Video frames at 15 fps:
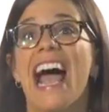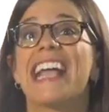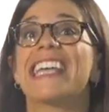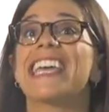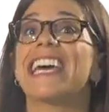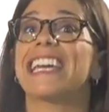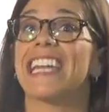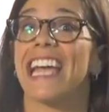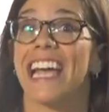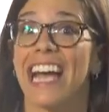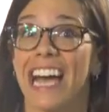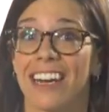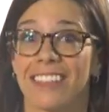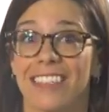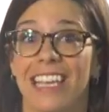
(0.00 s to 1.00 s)
Hay que
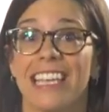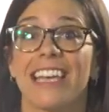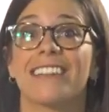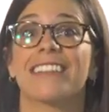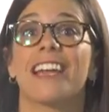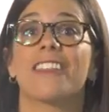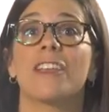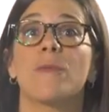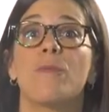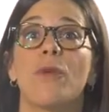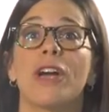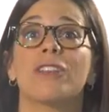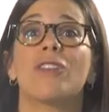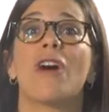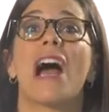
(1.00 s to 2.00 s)
arriesgarse y estar
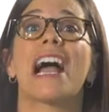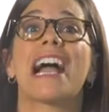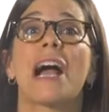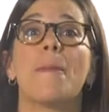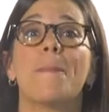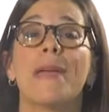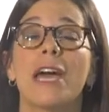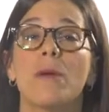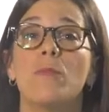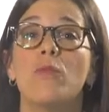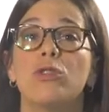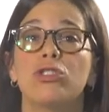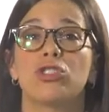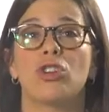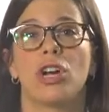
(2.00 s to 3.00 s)
dispuesto a cambiar
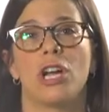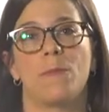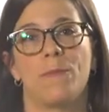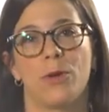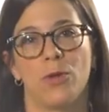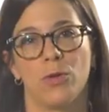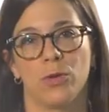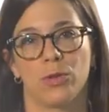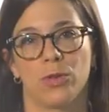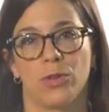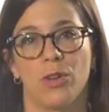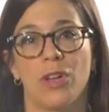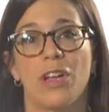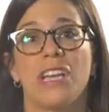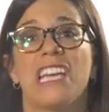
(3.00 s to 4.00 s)
mucho el producto,